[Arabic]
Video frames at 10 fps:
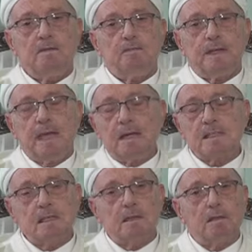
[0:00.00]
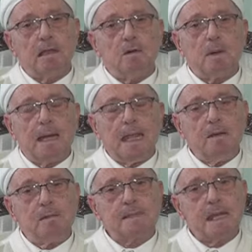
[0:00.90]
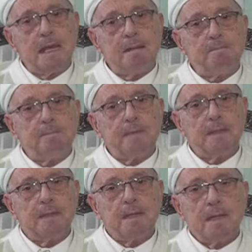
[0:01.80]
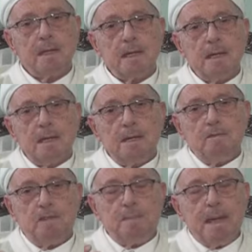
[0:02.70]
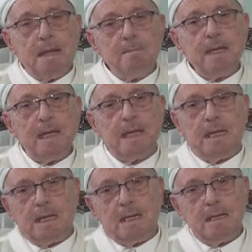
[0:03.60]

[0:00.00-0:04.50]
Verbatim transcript: فكان صلى الله عليه وسلم في ملامحه